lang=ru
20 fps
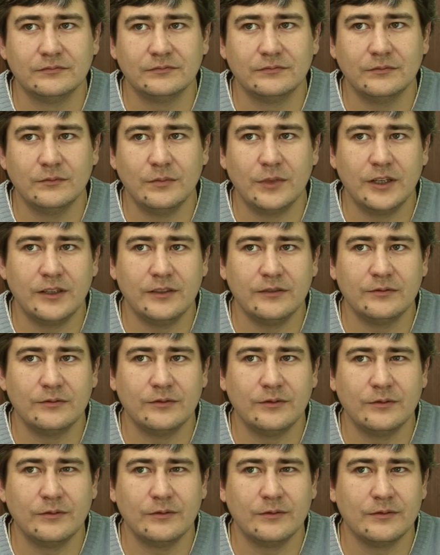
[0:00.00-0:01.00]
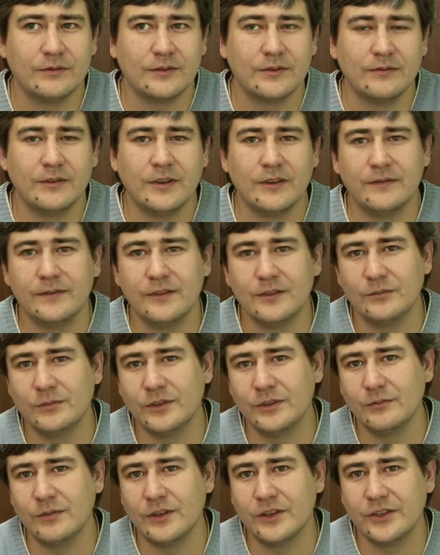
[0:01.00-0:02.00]
Брат у него своя фирма
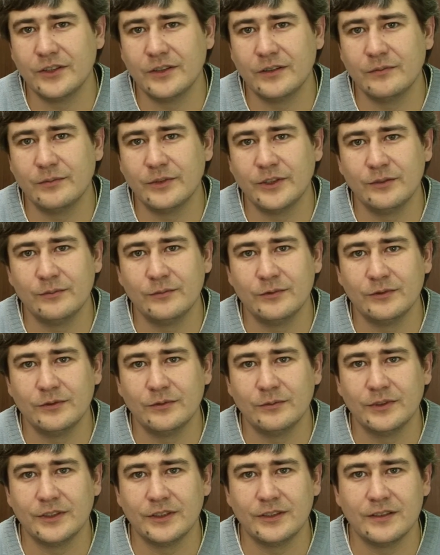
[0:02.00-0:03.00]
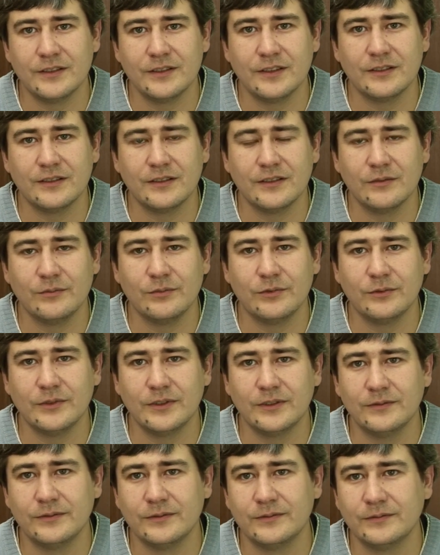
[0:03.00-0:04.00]
небольшая по ремонту, модернизации
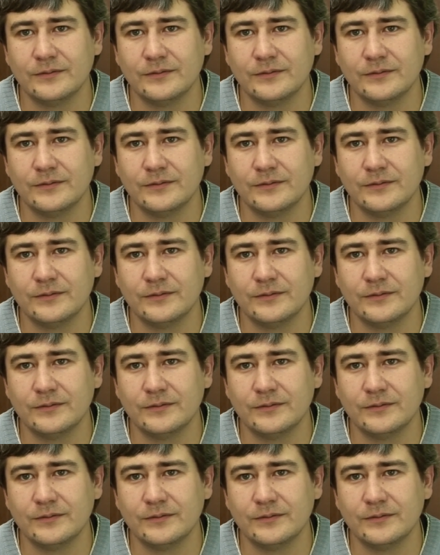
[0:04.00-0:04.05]
компьютеров.